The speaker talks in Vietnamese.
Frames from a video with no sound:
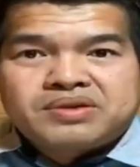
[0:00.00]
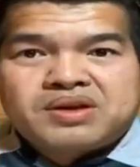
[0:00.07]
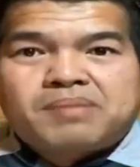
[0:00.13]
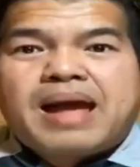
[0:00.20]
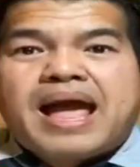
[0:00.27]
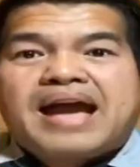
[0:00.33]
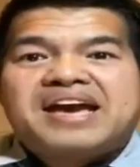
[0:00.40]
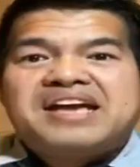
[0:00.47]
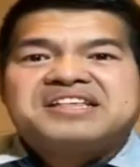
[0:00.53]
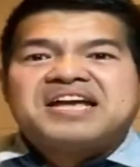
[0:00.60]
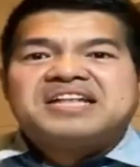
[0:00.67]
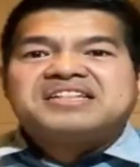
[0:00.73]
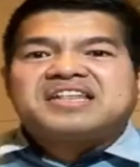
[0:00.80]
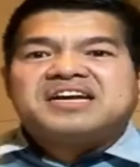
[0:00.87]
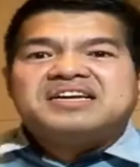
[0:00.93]
có mà kia
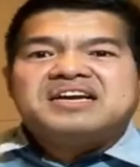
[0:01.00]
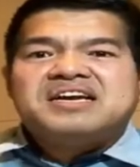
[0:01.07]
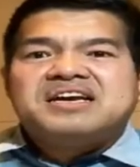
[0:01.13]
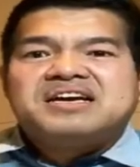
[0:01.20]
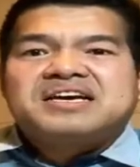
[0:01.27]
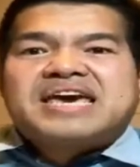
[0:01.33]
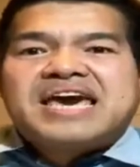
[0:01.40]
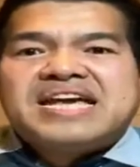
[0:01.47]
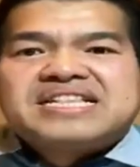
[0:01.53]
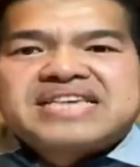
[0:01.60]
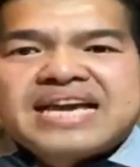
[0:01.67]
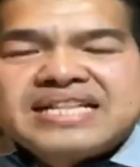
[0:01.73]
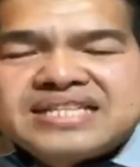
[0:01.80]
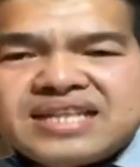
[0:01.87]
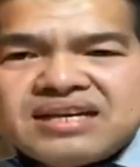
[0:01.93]
tranh tới kia
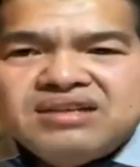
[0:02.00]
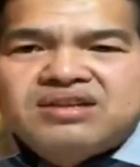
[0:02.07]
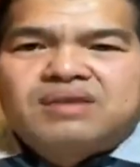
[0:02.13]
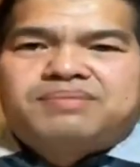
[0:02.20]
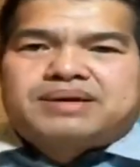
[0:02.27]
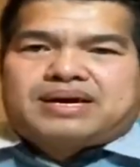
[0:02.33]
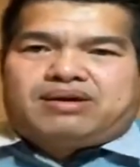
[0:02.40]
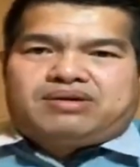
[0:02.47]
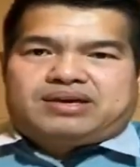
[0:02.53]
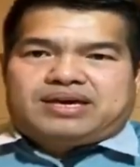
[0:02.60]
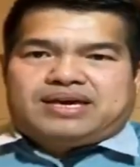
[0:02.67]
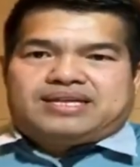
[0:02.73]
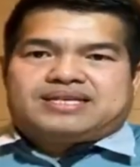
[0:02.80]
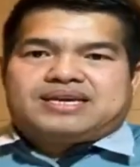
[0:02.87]
tranh tới có mình nói kia